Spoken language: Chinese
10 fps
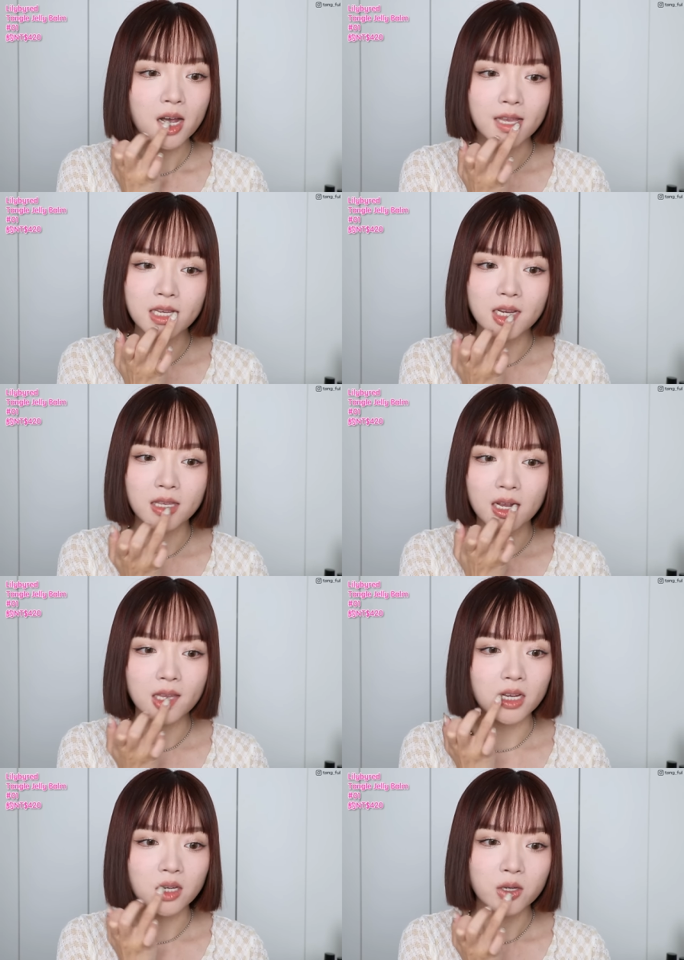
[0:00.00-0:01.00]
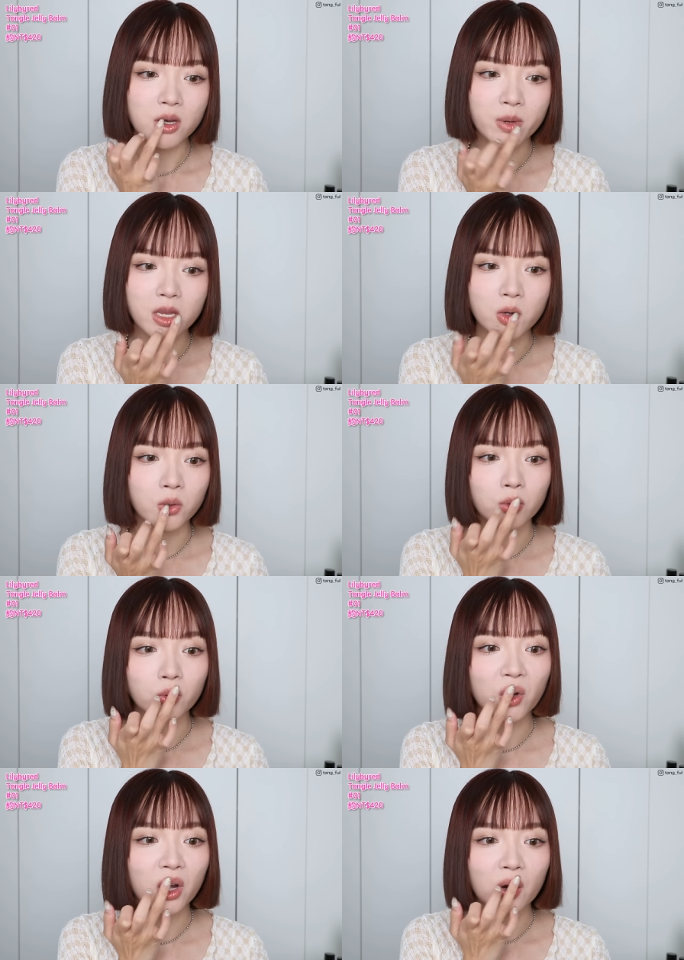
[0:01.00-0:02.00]
很简单的，随便涂一
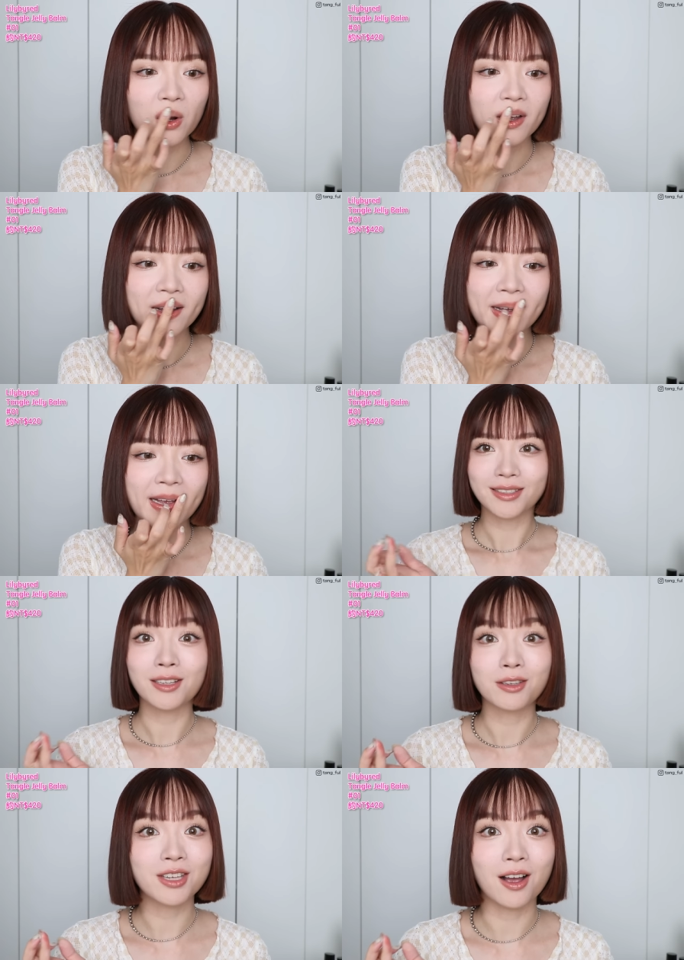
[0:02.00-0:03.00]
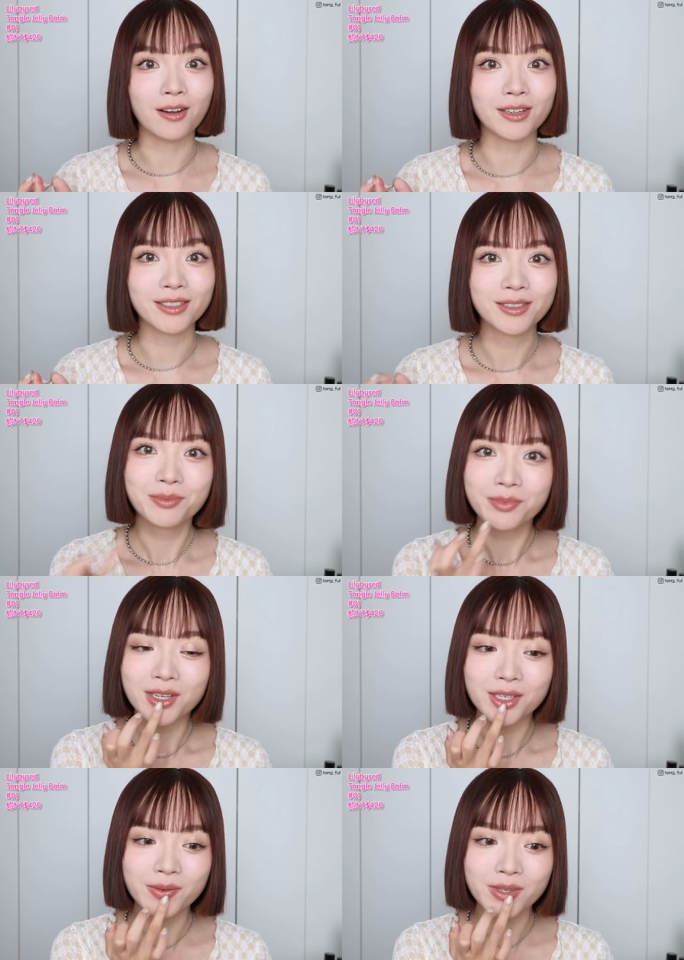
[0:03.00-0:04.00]
涂就好了。这样子上好了，
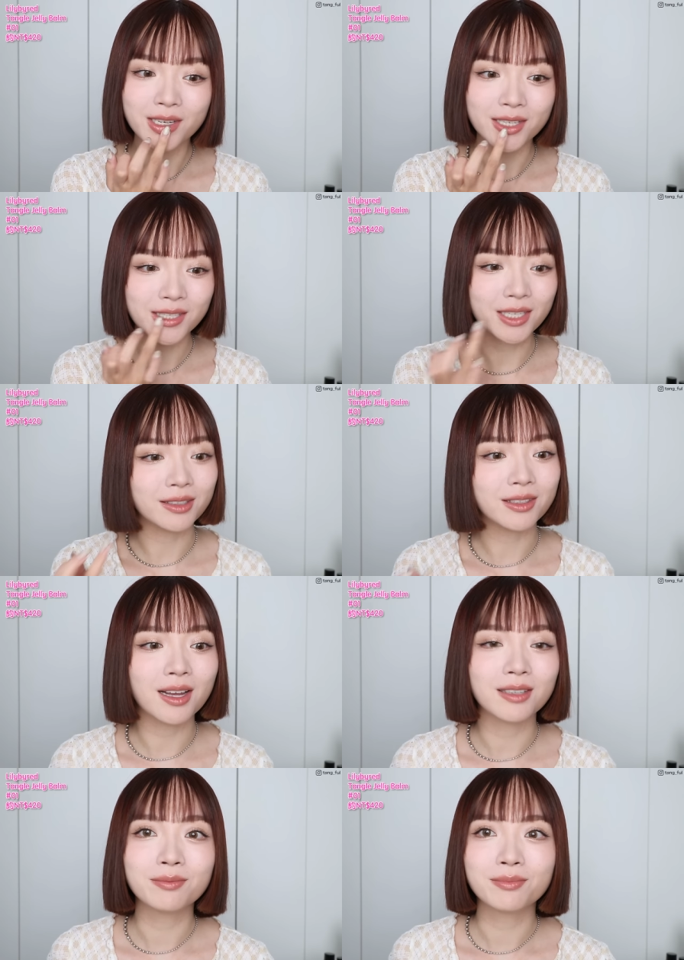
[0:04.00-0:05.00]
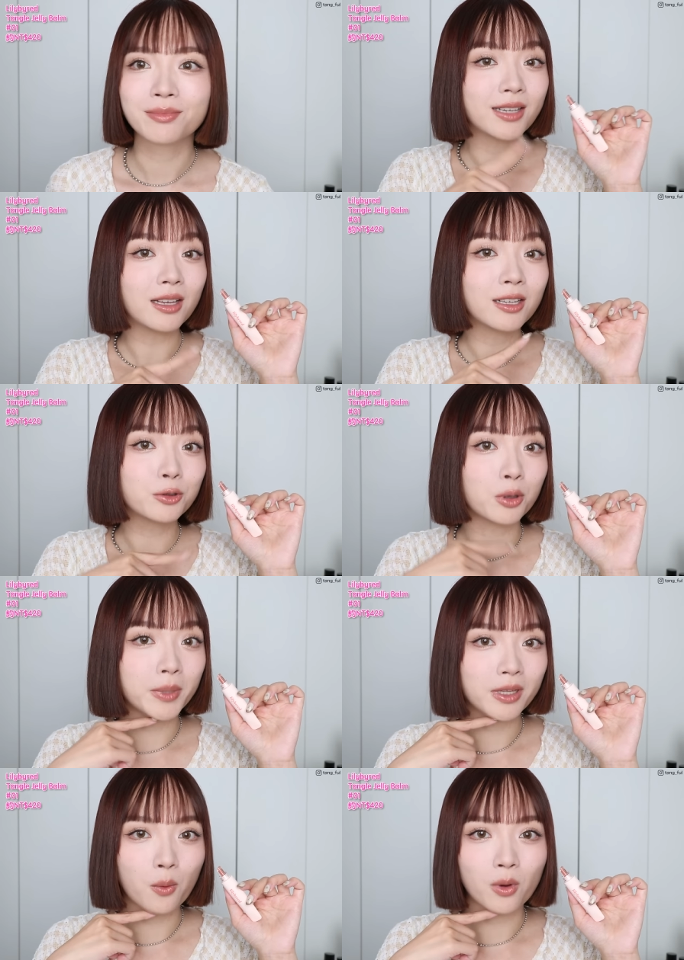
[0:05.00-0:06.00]
是不是很简单？加上唇
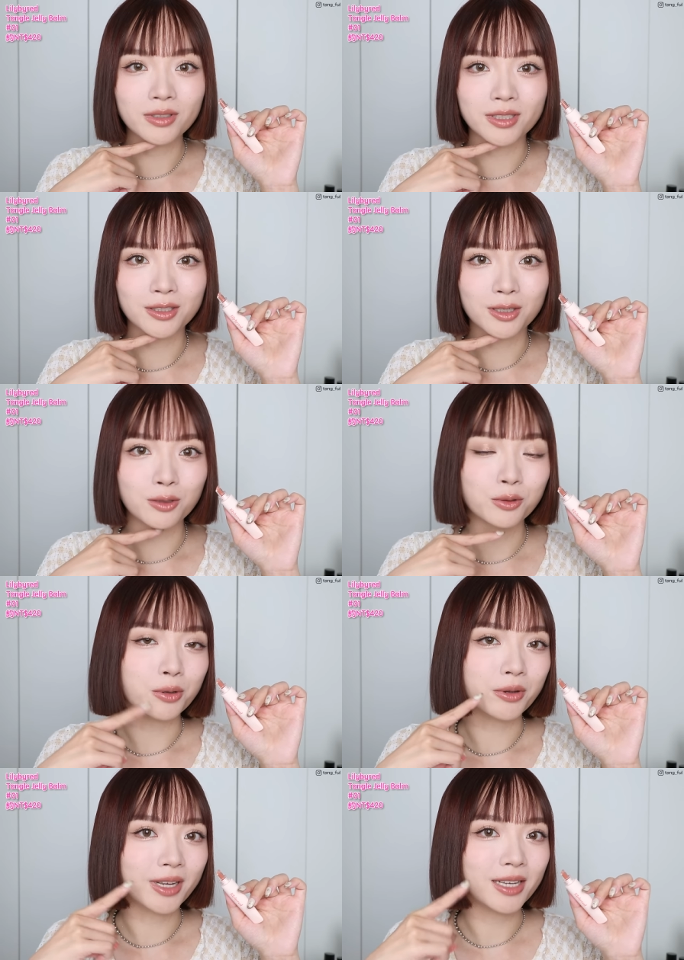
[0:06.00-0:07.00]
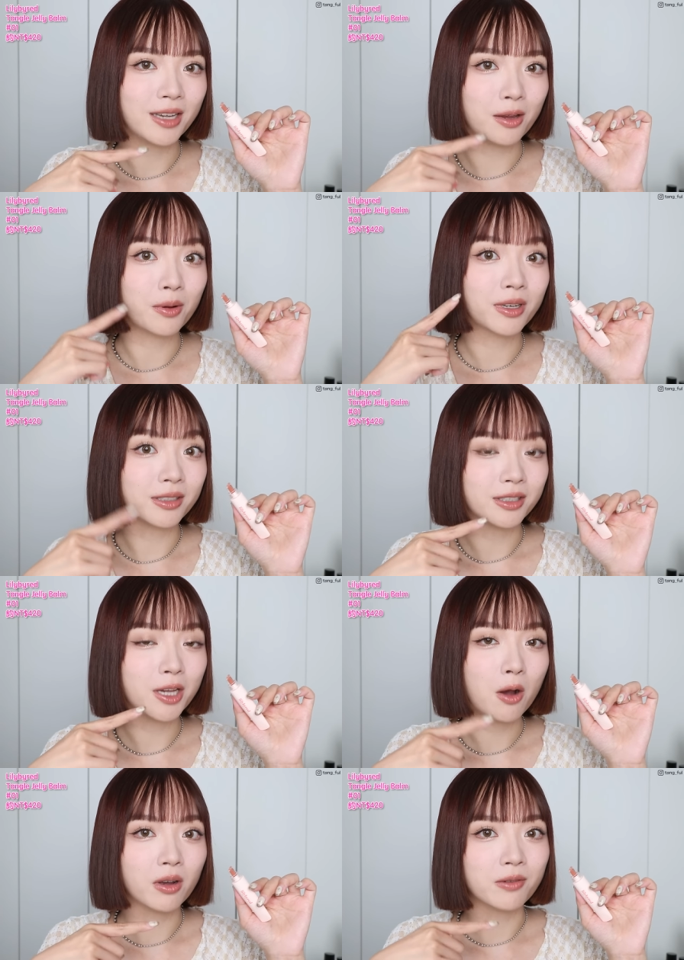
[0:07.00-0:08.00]
蜜的光泽之后，嘴唇看起来又更
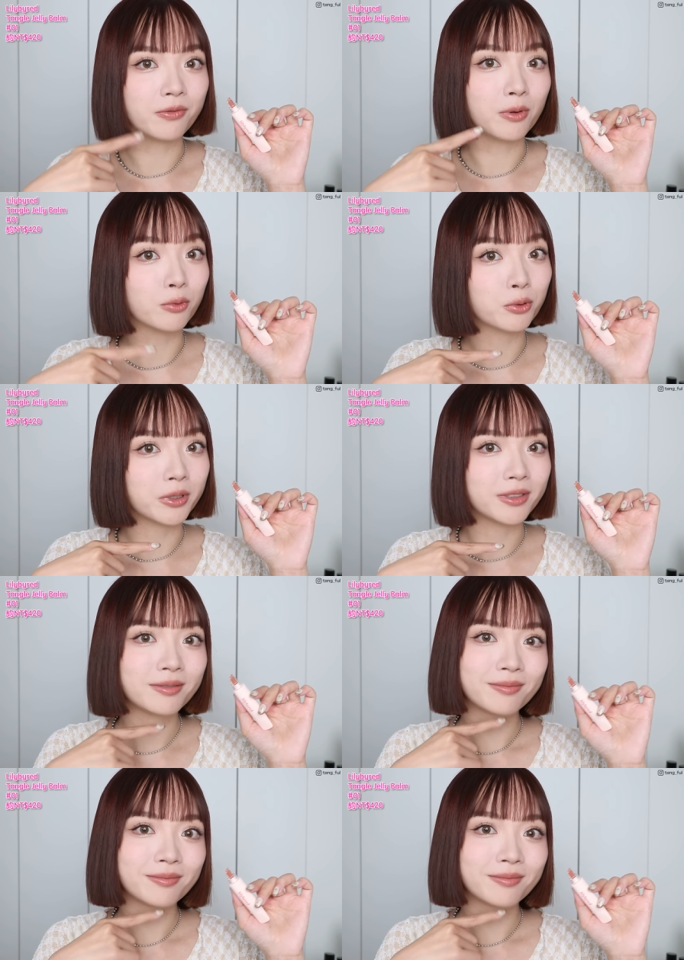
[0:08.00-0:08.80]
翘、更丰唇。